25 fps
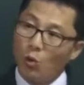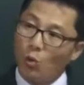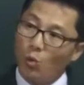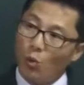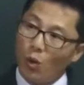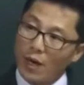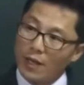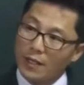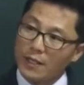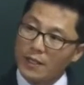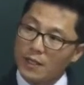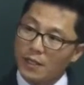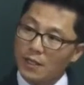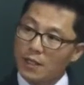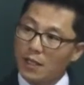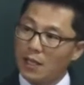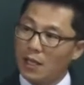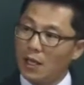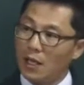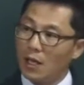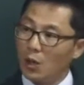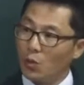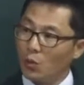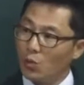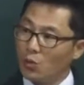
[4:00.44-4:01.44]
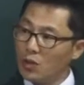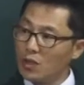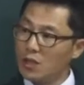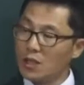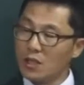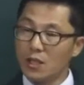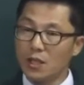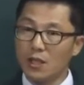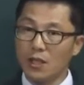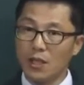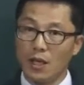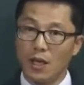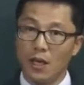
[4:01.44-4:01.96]
what이나
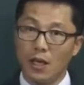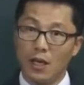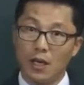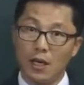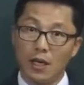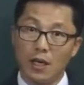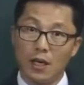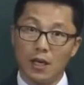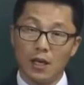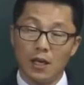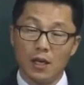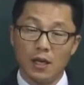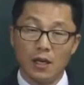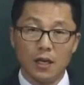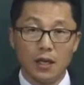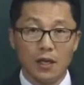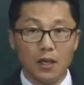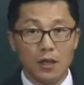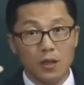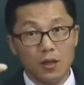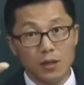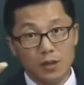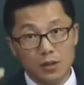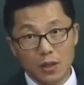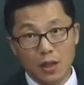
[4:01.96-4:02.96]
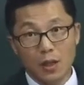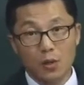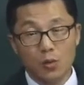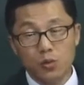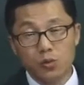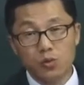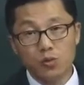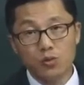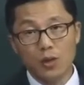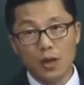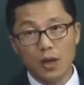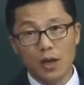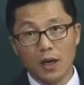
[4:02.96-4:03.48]
which나
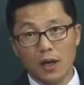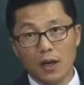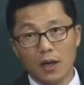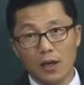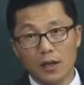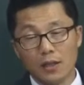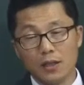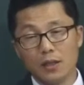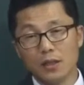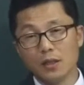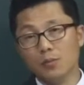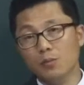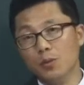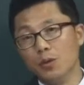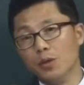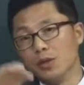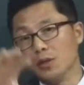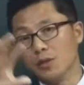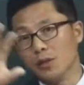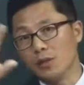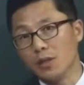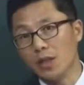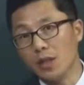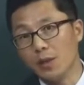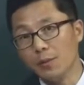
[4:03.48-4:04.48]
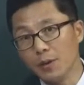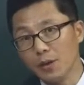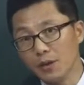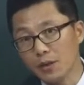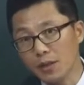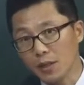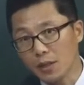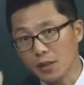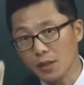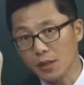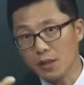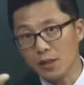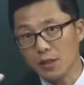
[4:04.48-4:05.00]
who나 이런 건 뭐였어요?
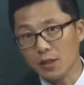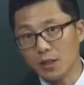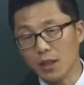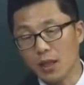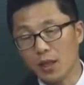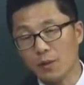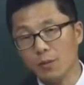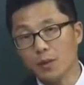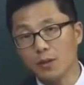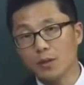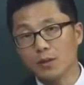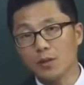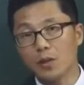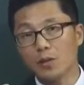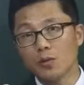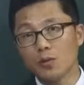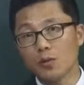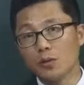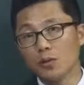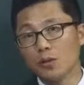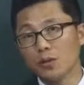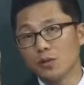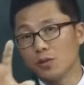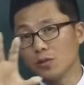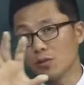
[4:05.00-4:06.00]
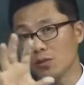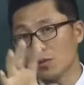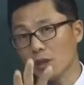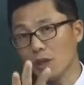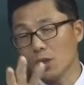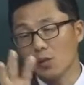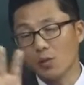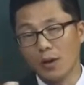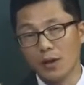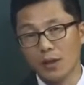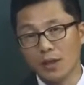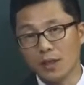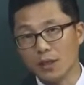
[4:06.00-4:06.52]
대명사지. 대명사로
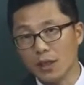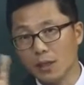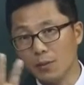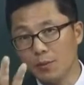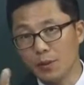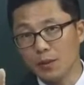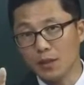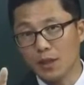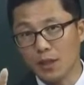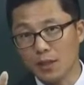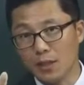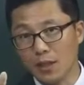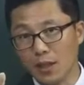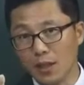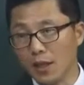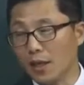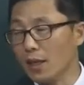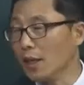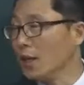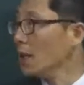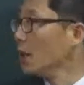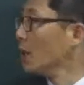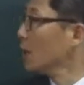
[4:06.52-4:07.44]
연결해주니까 관계대명사인데